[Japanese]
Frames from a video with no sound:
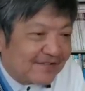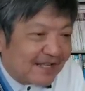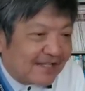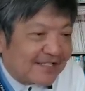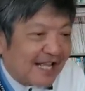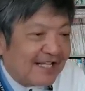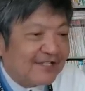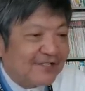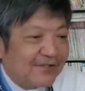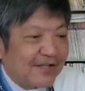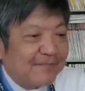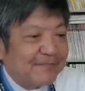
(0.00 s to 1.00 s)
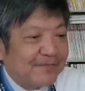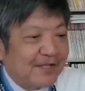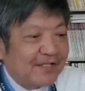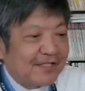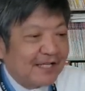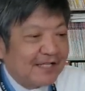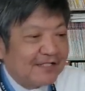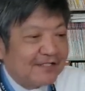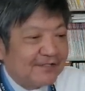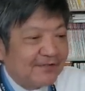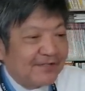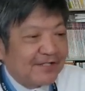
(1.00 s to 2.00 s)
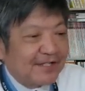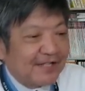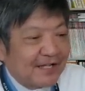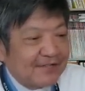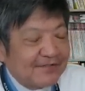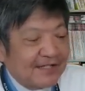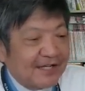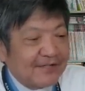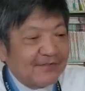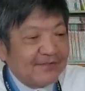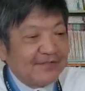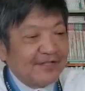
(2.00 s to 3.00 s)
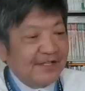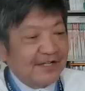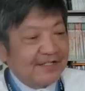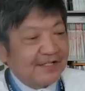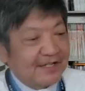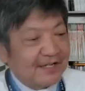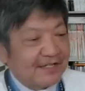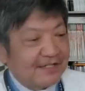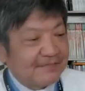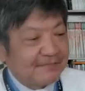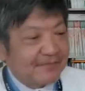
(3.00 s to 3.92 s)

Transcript: あ、短所や。短所になる可能性が高い。